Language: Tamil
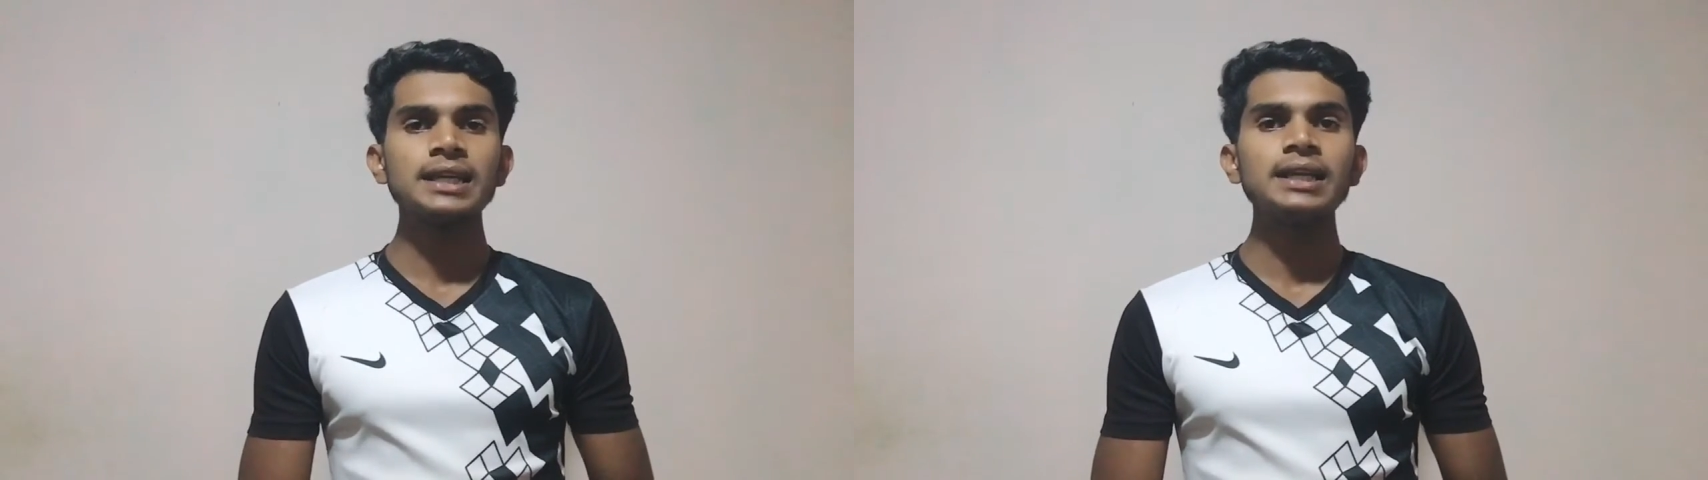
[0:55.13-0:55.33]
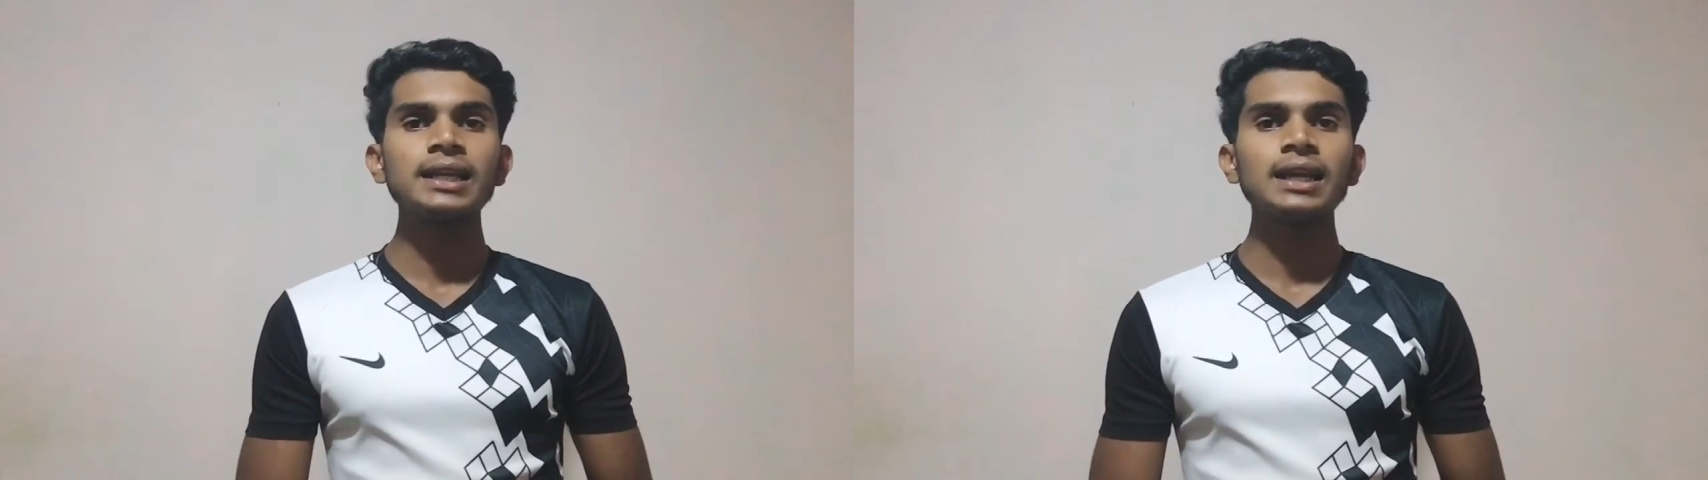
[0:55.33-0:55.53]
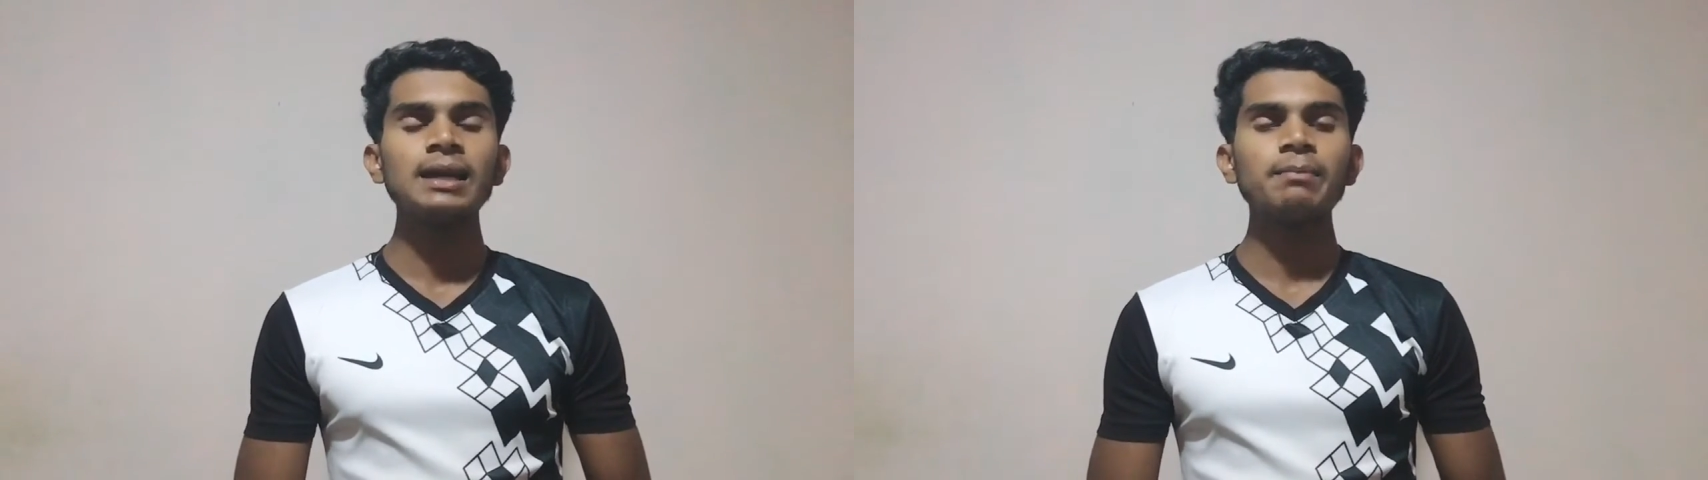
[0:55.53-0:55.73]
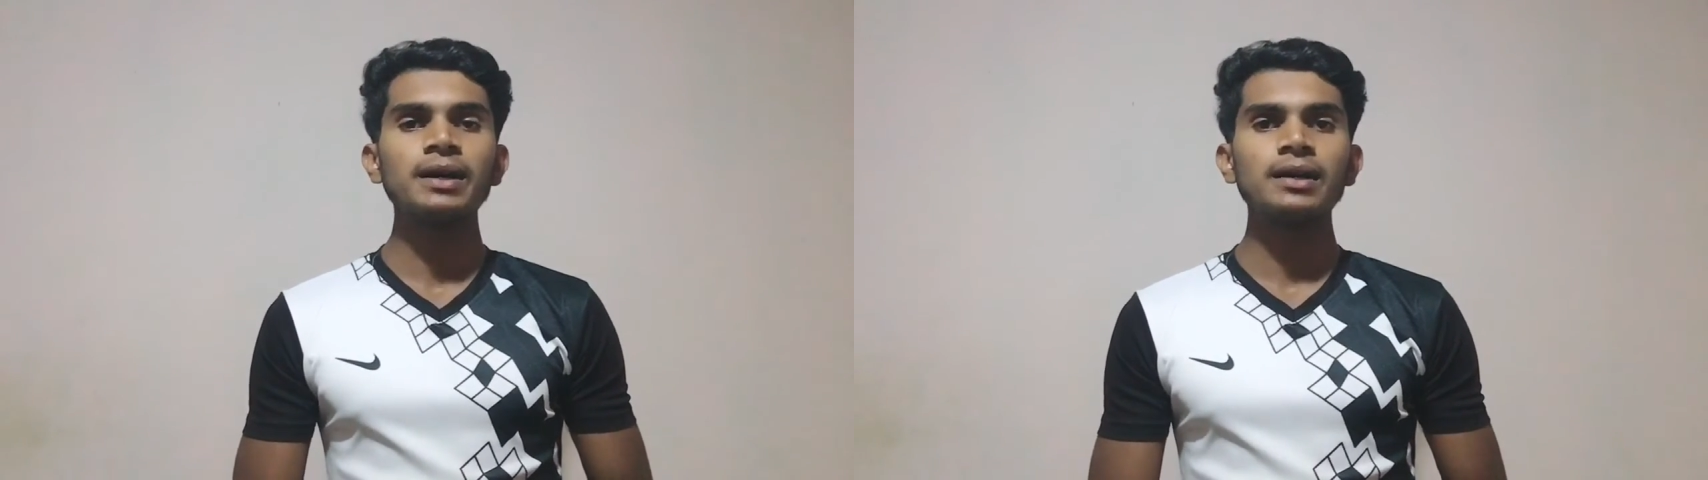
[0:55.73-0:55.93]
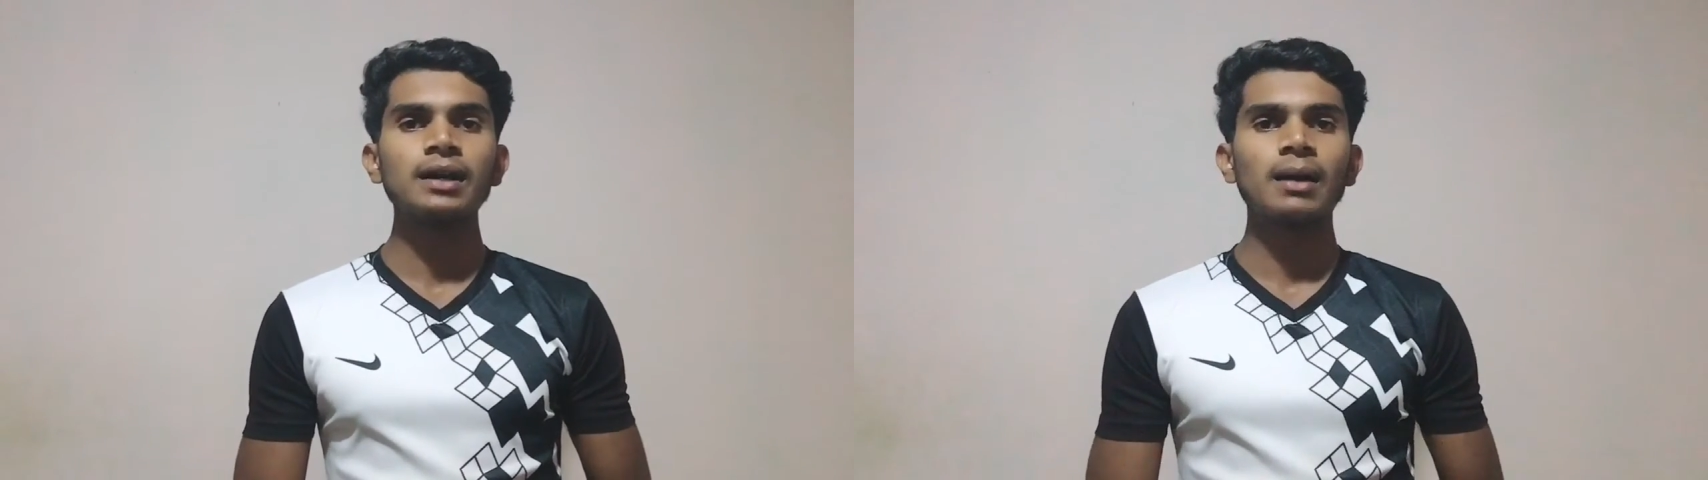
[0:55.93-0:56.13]
இன்டெல் லீப்
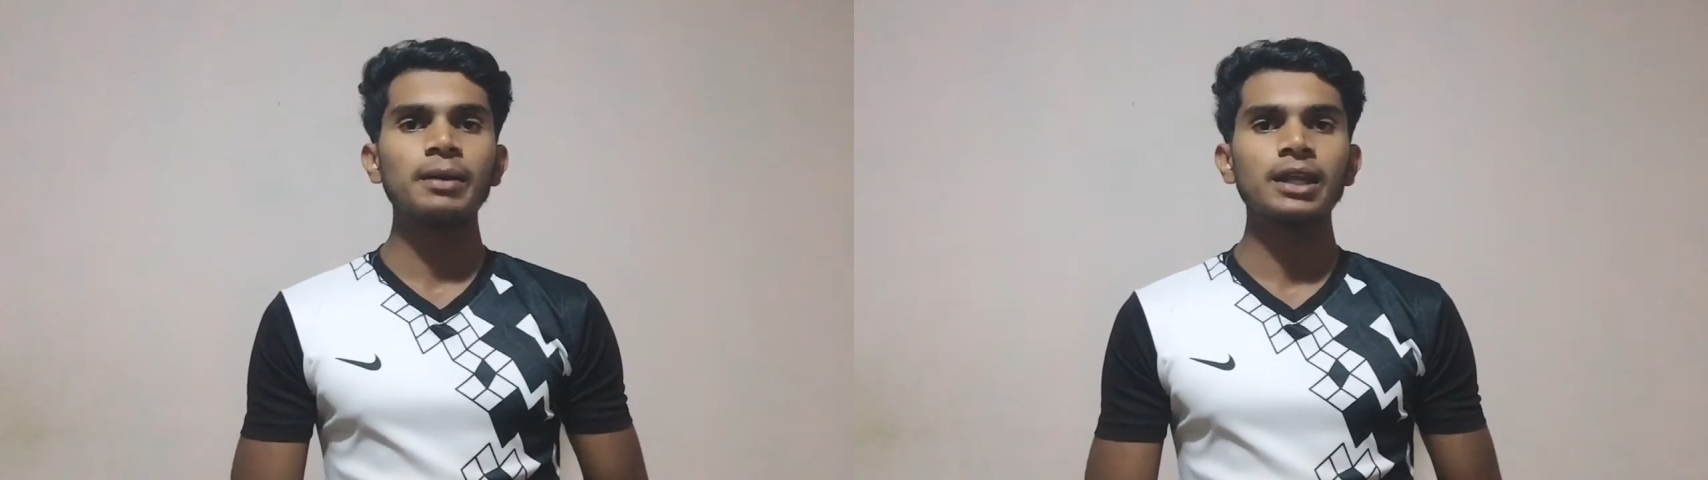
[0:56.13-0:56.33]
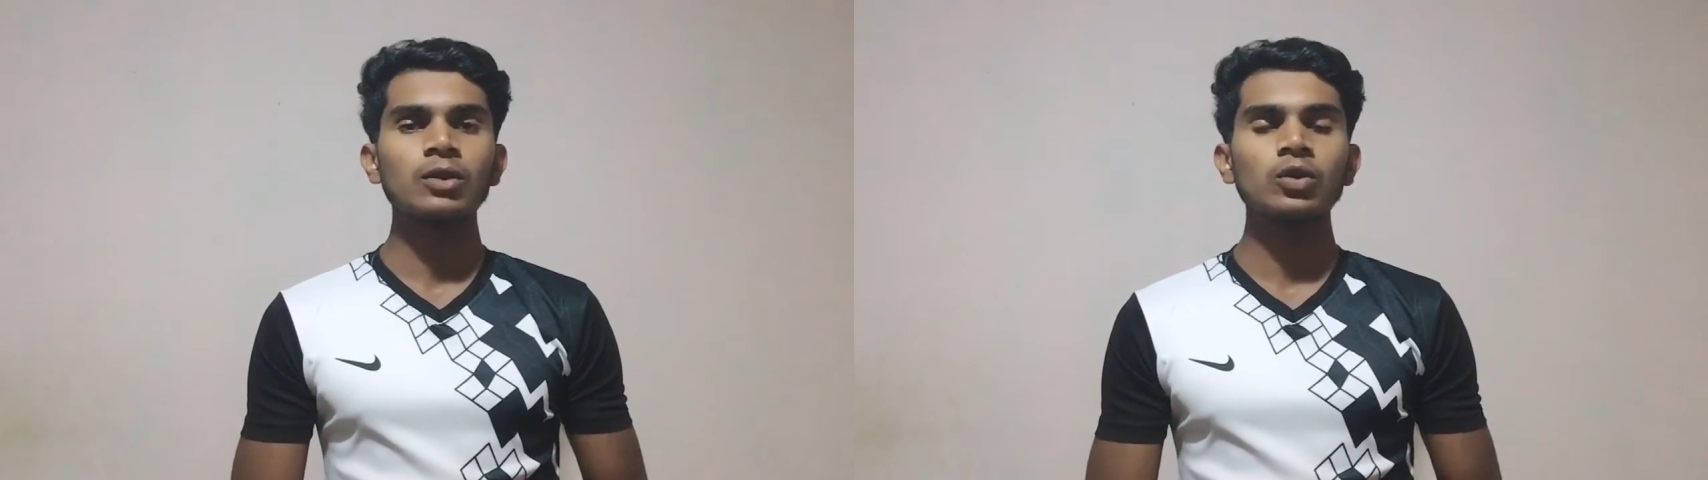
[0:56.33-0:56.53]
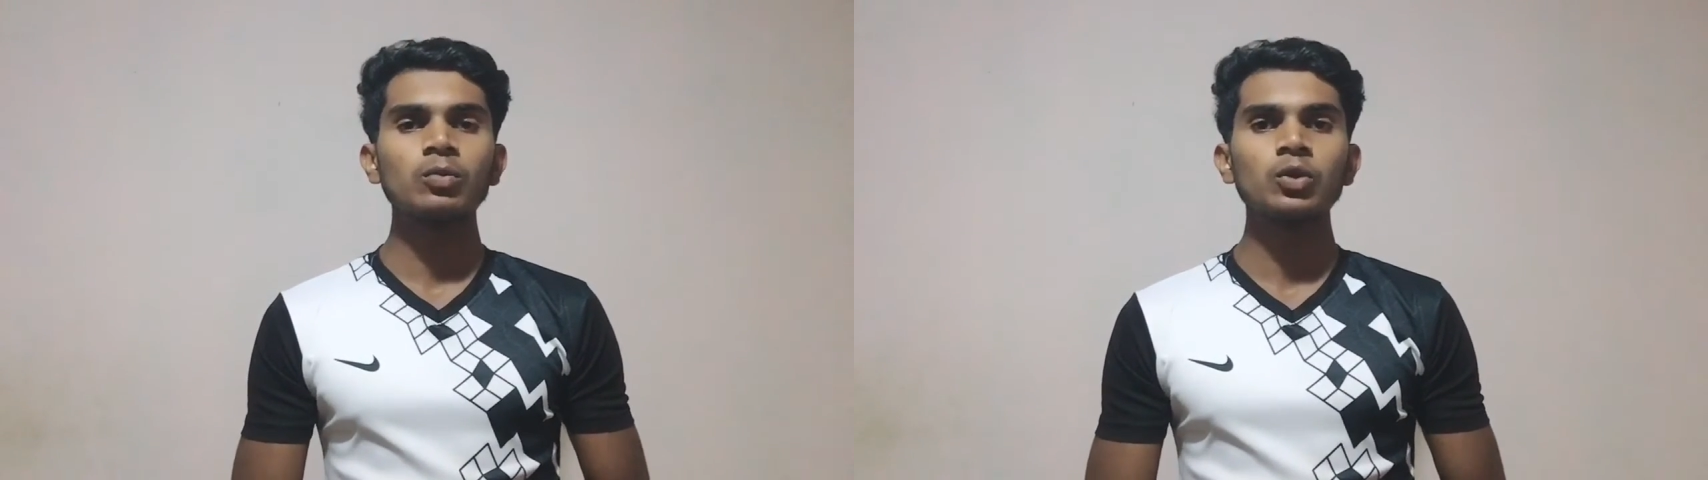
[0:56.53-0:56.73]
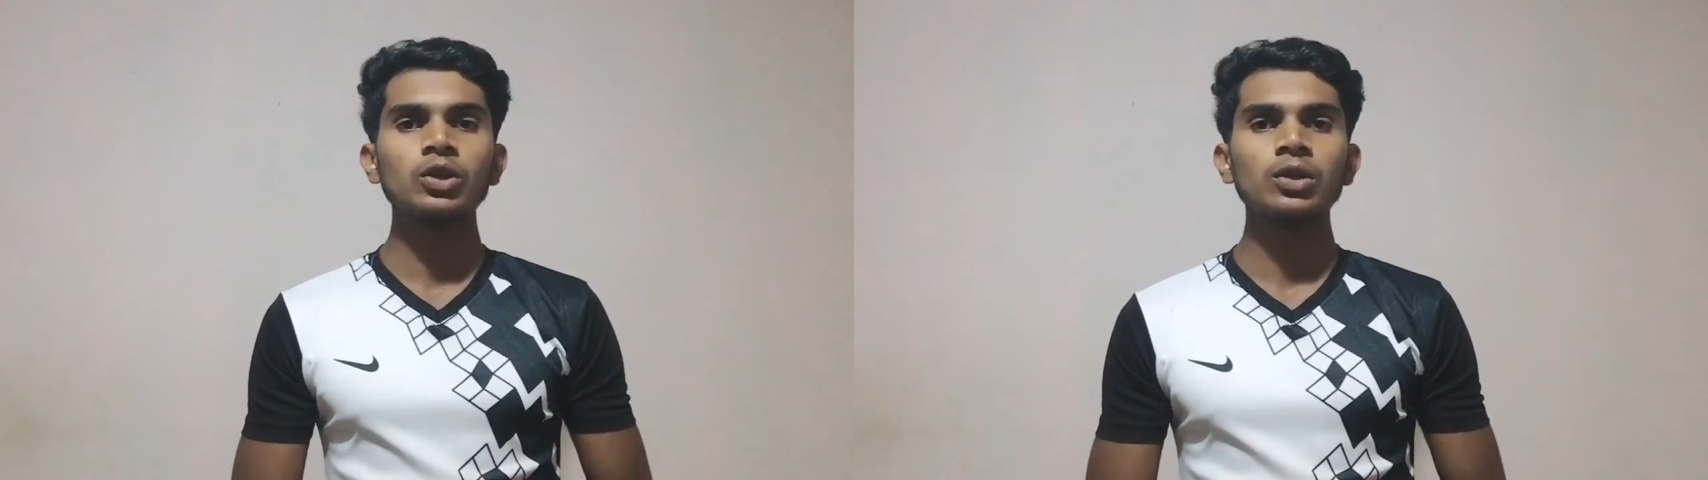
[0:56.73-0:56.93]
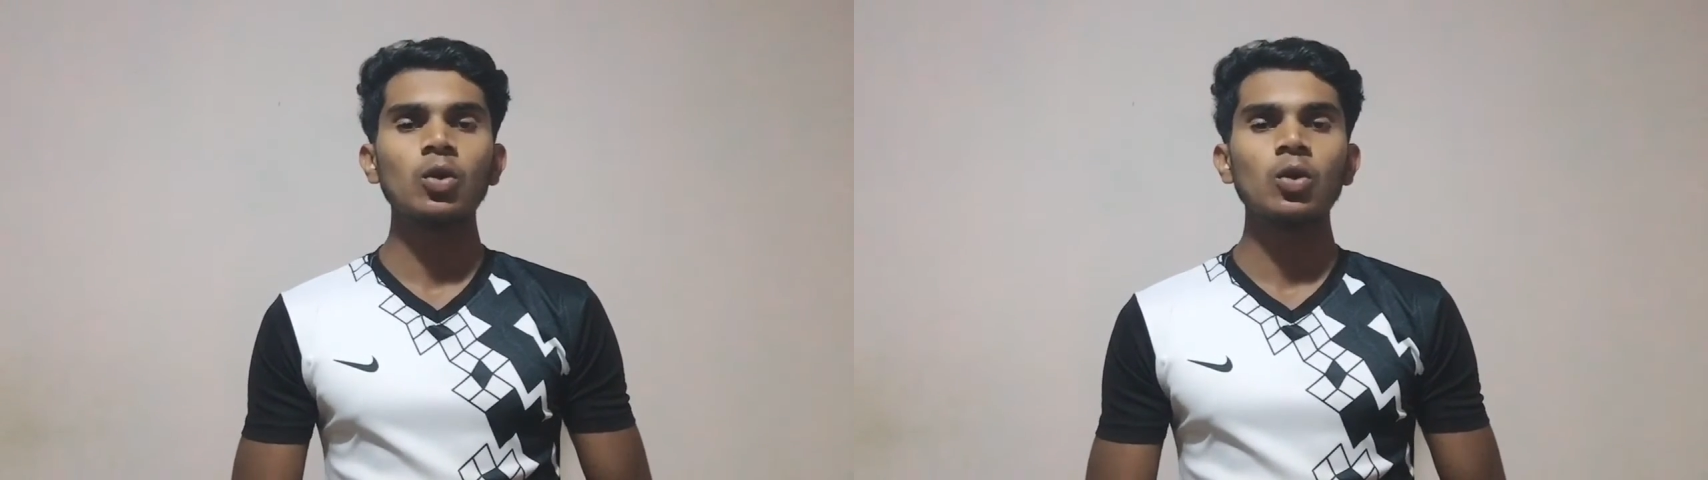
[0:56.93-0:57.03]
ஹட் அப்படிங்கிற ஒரு புது